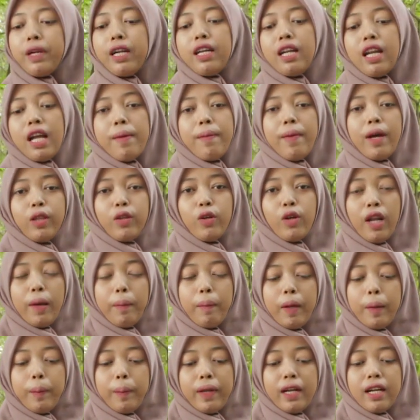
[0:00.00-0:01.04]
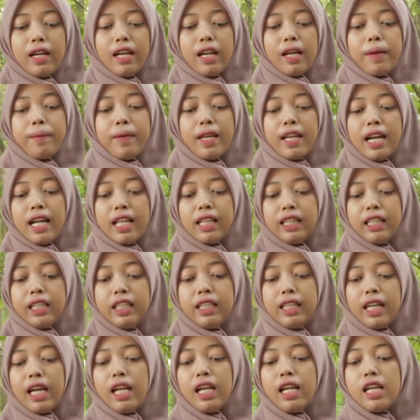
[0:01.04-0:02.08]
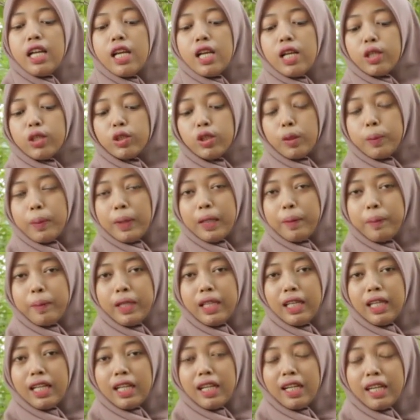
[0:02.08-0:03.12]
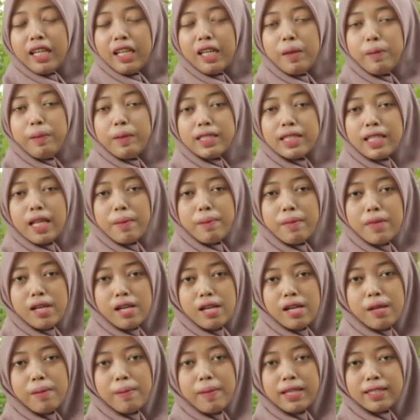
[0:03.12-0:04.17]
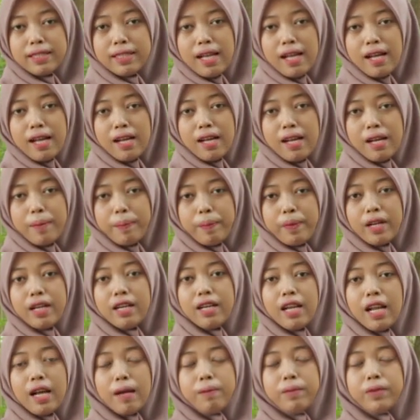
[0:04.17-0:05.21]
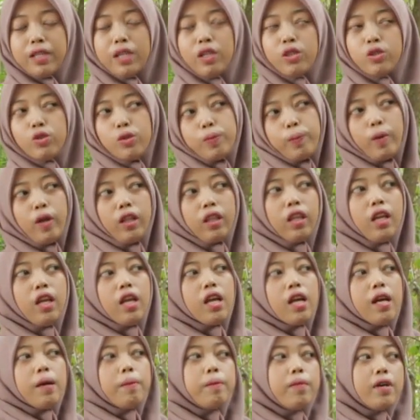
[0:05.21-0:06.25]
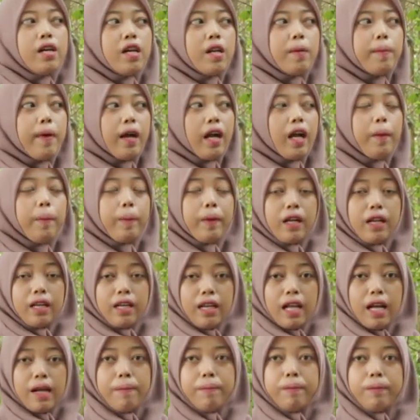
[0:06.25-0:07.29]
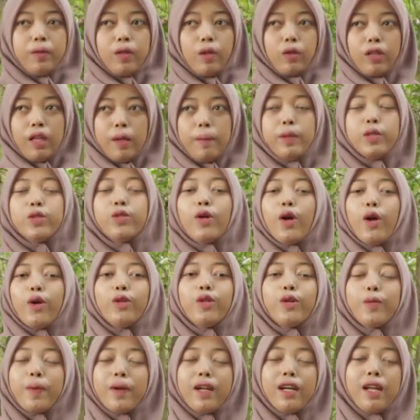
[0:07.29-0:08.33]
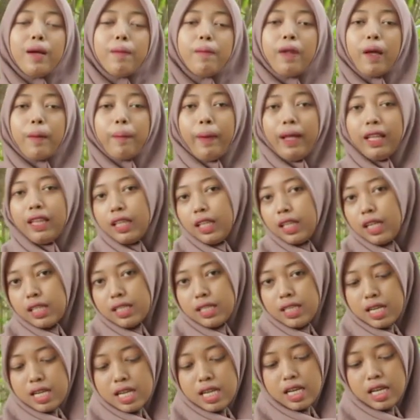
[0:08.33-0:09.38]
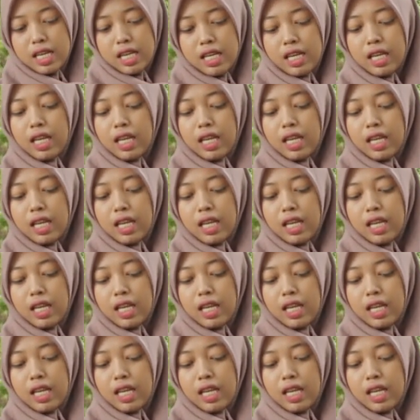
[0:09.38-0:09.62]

peredam atau napel peredam yang nantinya sobat bediler ini bisa memasang peredam jadi support berbagai peredam terutama juga untuk peredam Black Panther sendiri.